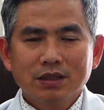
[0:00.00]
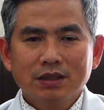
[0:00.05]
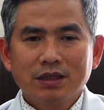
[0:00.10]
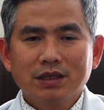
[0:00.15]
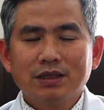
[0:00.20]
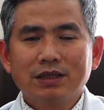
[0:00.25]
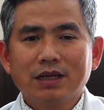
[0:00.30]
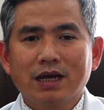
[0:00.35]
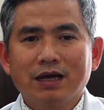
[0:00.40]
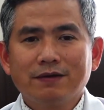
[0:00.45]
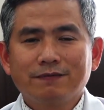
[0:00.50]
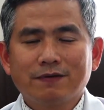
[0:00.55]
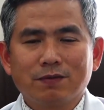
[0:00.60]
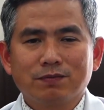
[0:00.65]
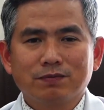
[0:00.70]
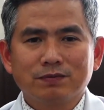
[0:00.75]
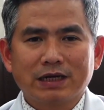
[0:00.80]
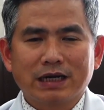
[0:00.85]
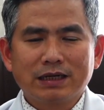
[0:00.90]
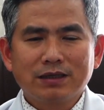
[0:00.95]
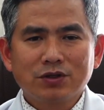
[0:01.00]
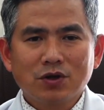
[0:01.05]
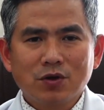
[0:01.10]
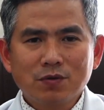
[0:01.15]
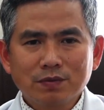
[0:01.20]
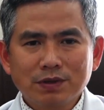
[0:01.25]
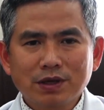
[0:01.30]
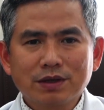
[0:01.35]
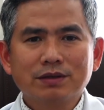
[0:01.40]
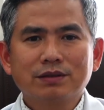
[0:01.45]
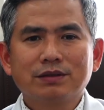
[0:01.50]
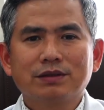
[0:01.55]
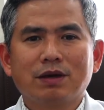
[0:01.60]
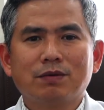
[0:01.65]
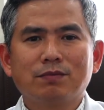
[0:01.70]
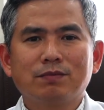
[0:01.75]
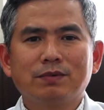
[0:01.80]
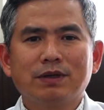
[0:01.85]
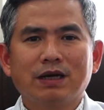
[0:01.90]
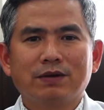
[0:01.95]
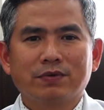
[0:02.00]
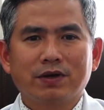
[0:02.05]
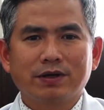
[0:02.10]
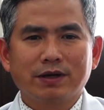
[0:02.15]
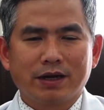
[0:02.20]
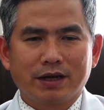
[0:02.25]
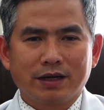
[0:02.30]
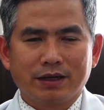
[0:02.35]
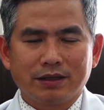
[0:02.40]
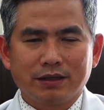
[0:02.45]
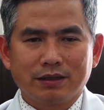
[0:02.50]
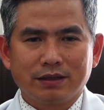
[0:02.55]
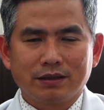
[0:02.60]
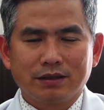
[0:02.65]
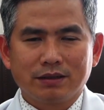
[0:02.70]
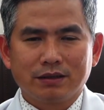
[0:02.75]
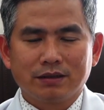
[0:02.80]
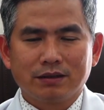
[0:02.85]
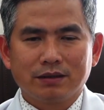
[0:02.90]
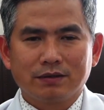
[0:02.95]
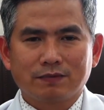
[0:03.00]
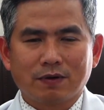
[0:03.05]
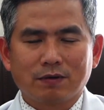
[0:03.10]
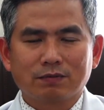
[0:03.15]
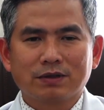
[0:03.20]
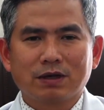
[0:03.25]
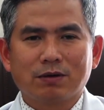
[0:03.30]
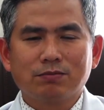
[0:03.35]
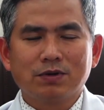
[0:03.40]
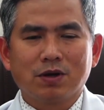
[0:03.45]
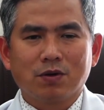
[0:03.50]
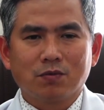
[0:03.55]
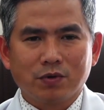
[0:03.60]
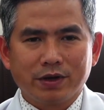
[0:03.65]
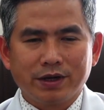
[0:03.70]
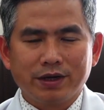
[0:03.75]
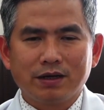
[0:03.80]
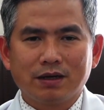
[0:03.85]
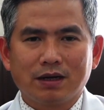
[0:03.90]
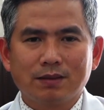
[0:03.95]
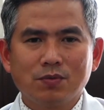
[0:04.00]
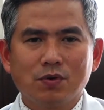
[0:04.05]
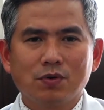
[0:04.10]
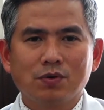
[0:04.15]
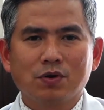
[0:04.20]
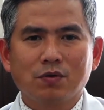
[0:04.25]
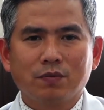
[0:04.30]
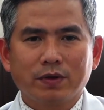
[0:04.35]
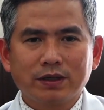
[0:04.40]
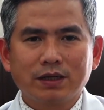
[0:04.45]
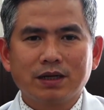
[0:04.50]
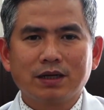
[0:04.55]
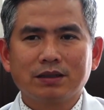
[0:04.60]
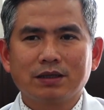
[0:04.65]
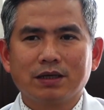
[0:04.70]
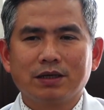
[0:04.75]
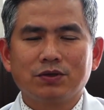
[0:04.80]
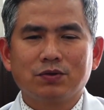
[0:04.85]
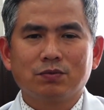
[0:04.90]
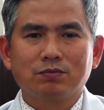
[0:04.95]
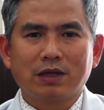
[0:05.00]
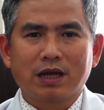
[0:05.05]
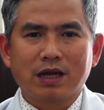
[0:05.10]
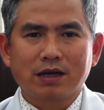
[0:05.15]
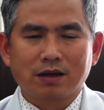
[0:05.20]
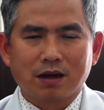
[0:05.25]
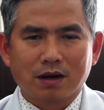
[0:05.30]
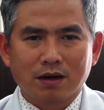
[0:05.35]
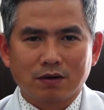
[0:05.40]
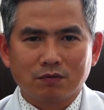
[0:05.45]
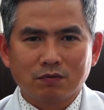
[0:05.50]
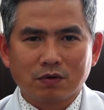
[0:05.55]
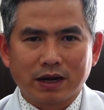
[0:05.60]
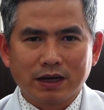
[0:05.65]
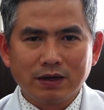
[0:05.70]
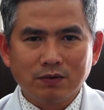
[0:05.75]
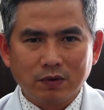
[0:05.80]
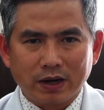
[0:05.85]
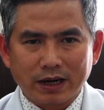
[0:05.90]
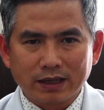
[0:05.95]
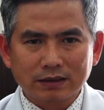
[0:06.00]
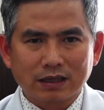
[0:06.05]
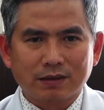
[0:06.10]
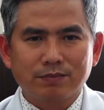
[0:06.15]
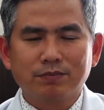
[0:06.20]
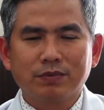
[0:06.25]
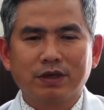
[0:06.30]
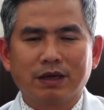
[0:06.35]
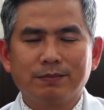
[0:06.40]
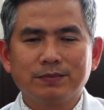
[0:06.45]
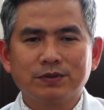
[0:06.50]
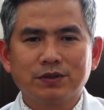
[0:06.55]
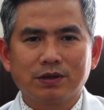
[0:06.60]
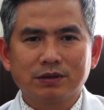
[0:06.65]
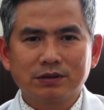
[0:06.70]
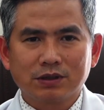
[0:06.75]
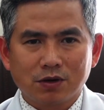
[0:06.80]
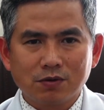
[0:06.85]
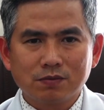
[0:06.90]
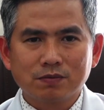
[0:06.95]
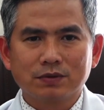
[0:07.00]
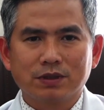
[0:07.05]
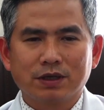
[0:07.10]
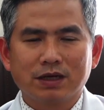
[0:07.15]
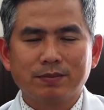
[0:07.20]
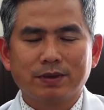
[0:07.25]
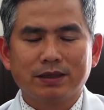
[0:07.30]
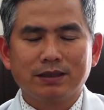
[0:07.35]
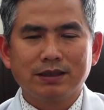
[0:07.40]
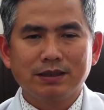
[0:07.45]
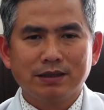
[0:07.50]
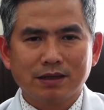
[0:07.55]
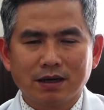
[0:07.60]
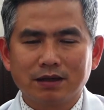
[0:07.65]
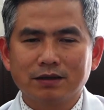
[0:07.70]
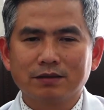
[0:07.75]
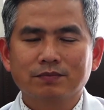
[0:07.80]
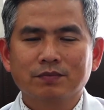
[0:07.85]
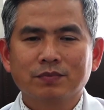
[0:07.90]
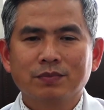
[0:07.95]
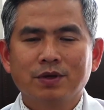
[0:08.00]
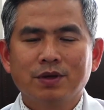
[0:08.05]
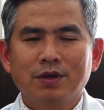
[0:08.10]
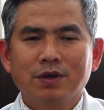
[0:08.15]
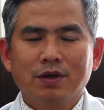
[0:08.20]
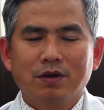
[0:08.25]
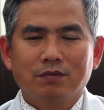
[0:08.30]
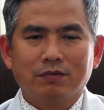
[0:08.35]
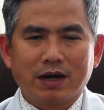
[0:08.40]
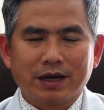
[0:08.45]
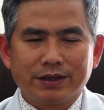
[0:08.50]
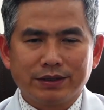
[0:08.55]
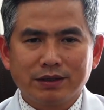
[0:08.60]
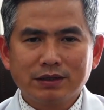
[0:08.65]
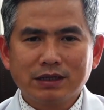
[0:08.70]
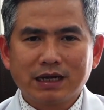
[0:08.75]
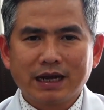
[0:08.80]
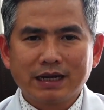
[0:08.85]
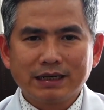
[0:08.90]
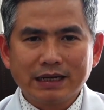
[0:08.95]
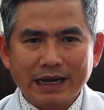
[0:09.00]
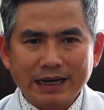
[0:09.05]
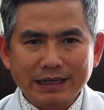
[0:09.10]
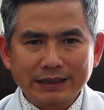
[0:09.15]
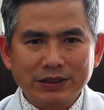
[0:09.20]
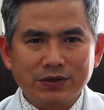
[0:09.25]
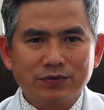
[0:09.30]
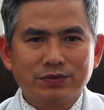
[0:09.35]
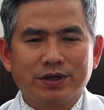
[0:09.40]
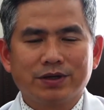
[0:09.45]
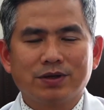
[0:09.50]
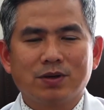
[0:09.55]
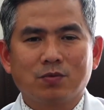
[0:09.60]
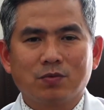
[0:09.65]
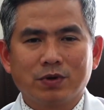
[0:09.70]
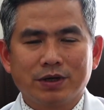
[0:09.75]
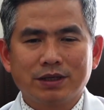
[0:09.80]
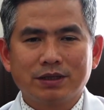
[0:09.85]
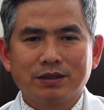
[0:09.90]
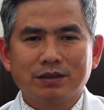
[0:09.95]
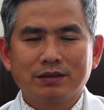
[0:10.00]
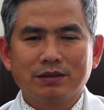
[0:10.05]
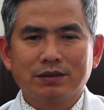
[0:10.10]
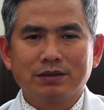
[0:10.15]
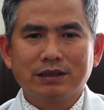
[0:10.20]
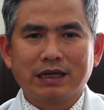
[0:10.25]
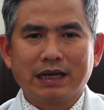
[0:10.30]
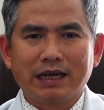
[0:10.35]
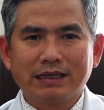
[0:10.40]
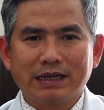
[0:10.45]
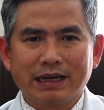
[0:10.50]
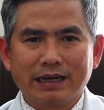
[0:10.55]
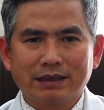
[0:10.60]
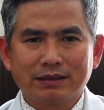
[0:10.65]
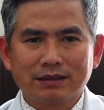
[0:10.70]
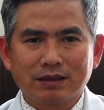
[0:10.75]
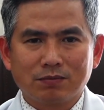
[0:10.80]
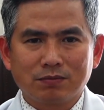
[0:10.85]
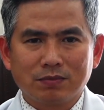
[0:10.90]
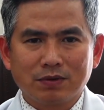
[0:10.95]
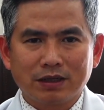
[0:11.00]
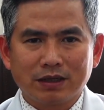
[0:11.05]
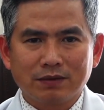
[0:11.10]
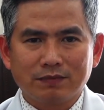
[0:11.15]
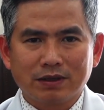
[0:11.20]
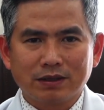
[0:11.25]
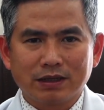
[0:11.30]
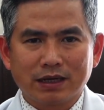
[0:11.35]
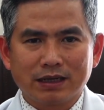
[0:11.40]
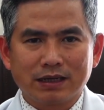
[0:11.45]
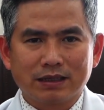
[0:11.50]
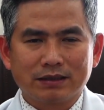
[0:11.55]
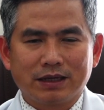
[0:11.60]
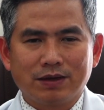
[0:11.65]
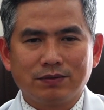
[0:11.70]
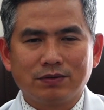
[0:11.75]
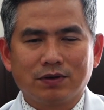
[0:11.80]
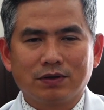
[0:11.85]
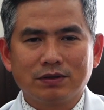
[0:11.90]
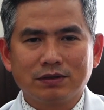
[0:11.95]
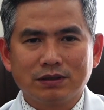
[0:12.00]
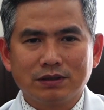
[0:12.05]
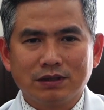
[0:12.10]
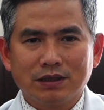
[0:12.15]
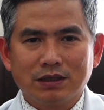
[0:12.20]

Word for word: Thì để phòng tránh tốt nhất trong cái vấn đề phòng chống đột quỵ ở mùa Covid đó, thì chúng ta cần phải quan tâm kiểm soát tốt những cái bệnh lý nền. Và những ai đang điều trị đột quỵ, những ai đang trong cái vấn đề là theo dõi